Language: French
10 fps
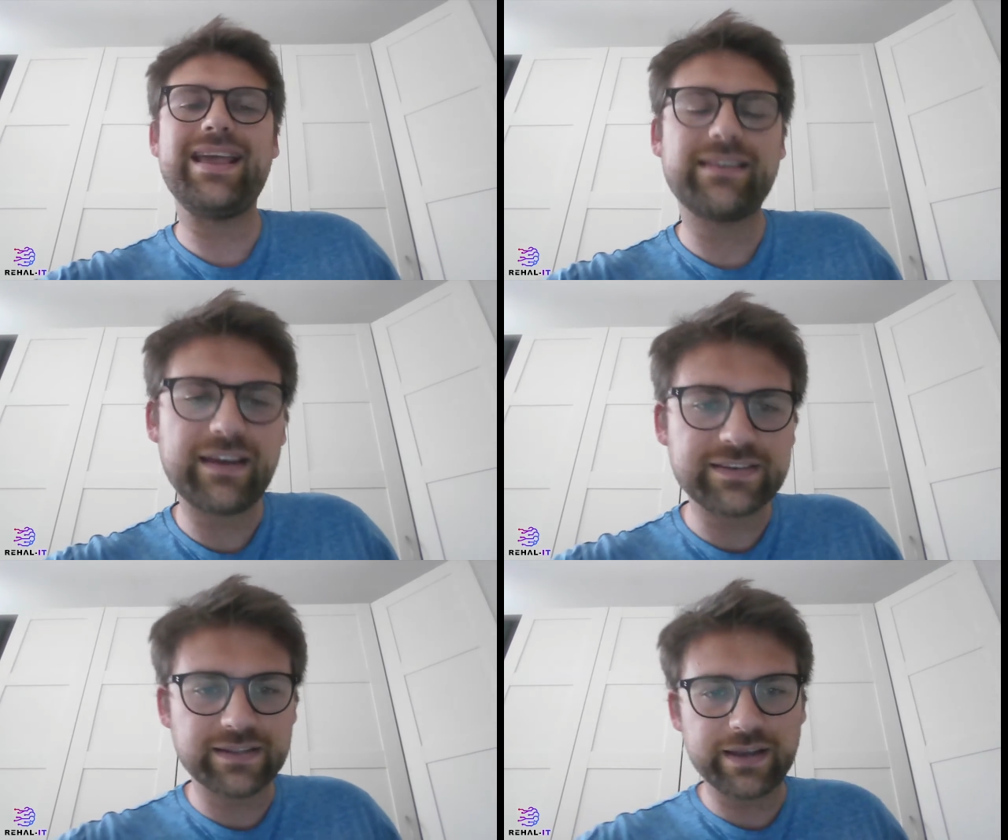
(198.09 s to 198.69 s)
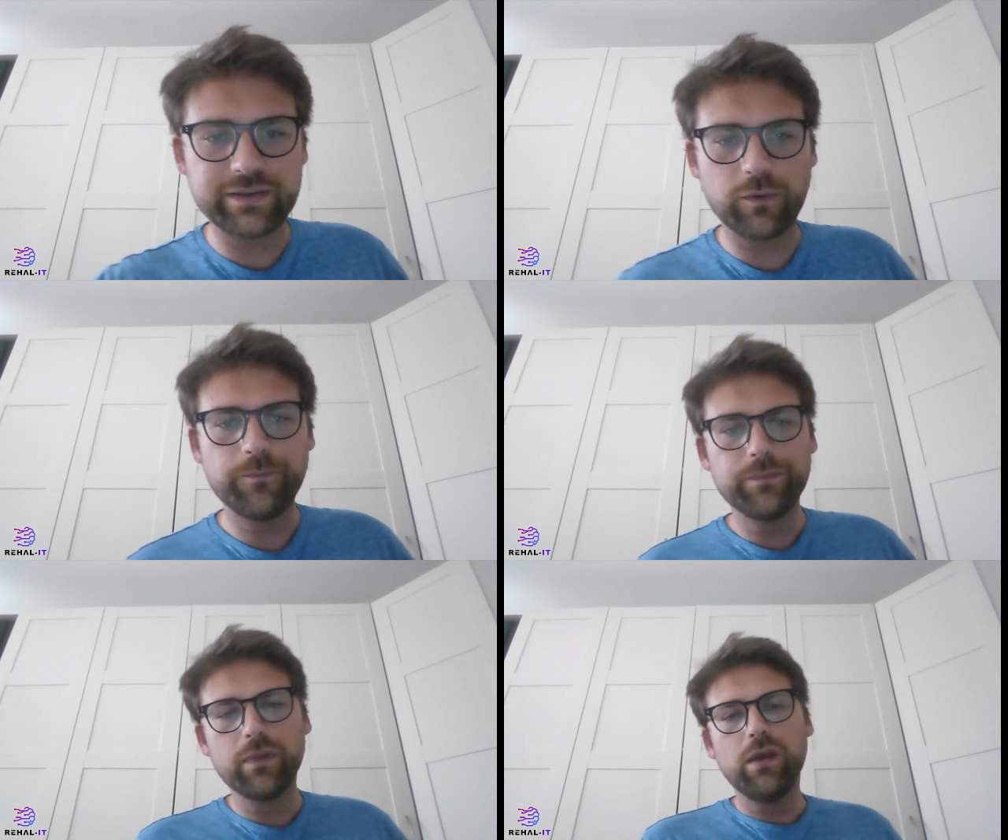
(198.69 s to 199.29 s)
très intéressant
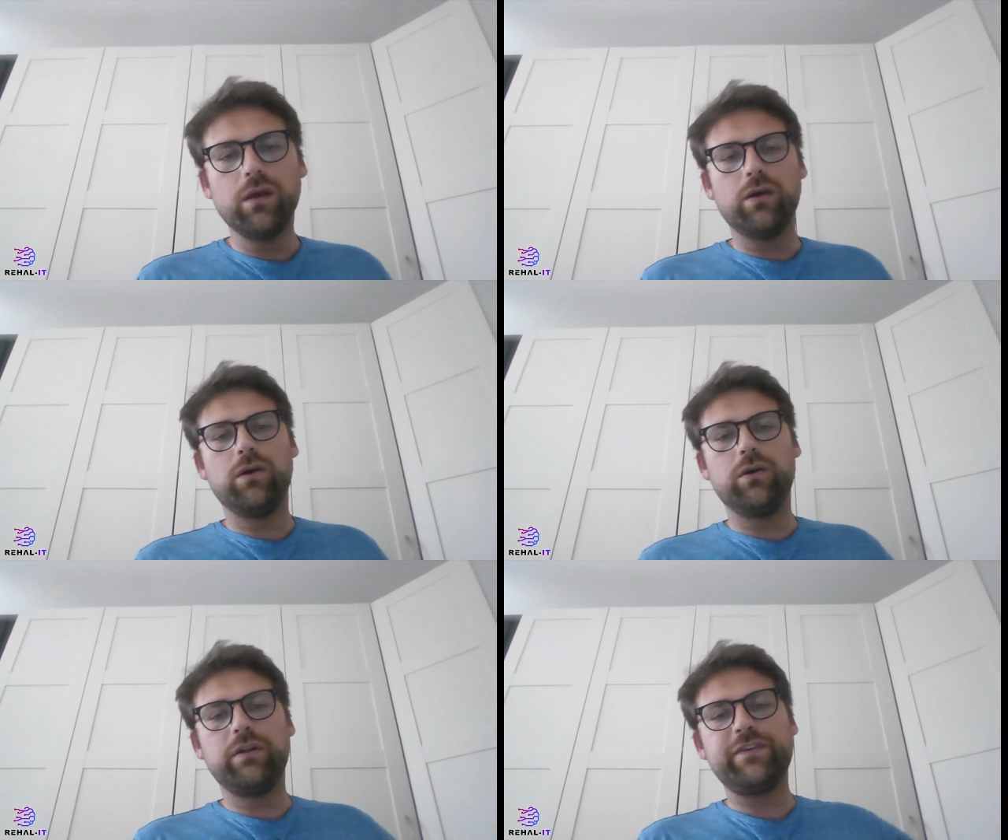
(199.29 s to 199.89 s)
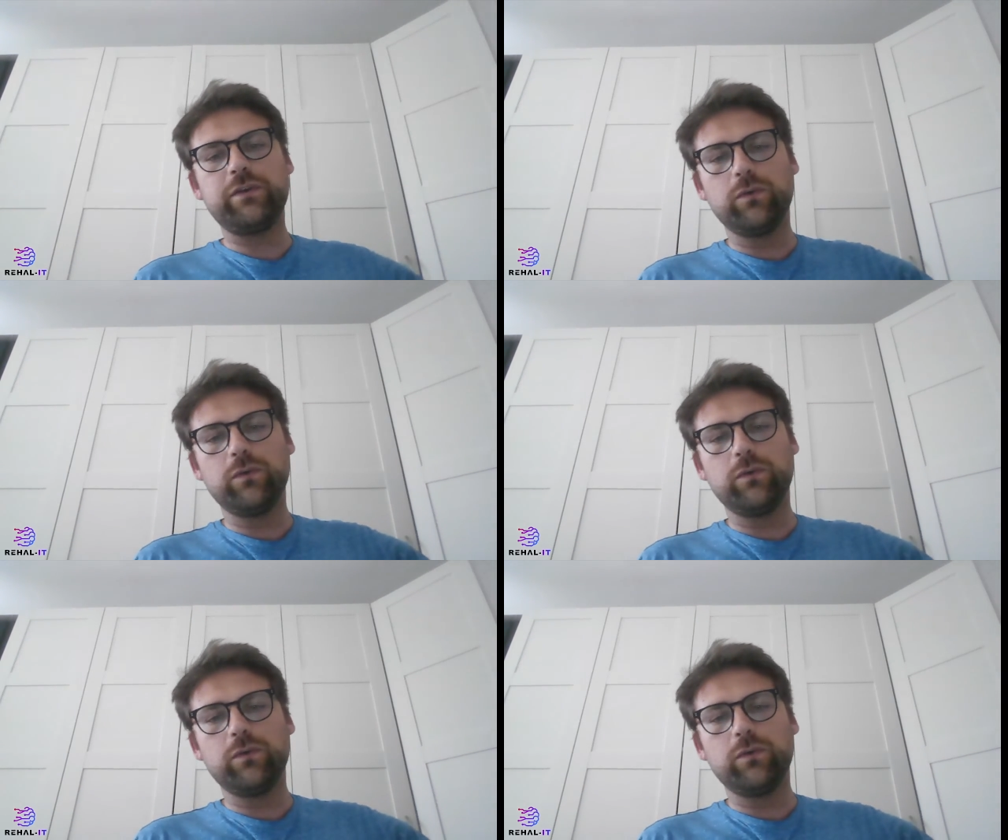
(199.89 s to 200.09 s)
euh, de la façon